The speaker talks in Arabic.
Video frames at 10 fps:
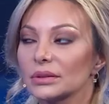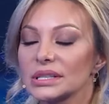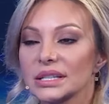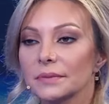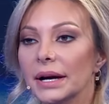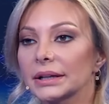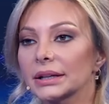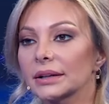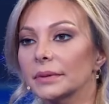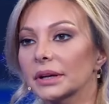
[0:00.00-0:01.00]
وسيم حكى
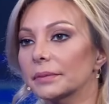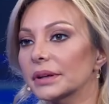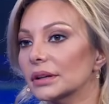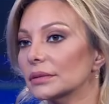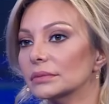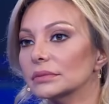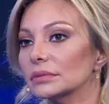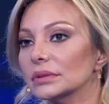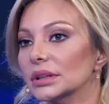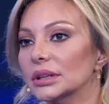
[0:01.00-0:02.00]
كلمة كبيرة
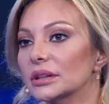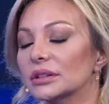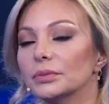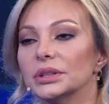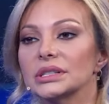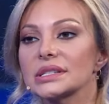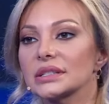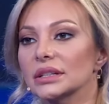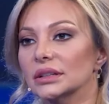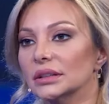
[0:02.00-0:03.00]
كل الثمان
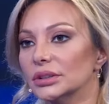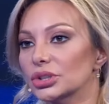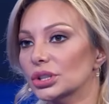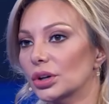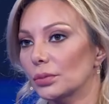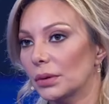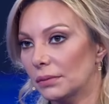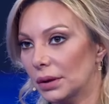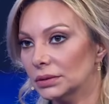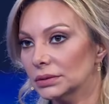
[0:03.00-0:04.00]
سنين اللي عشناهم مع بعض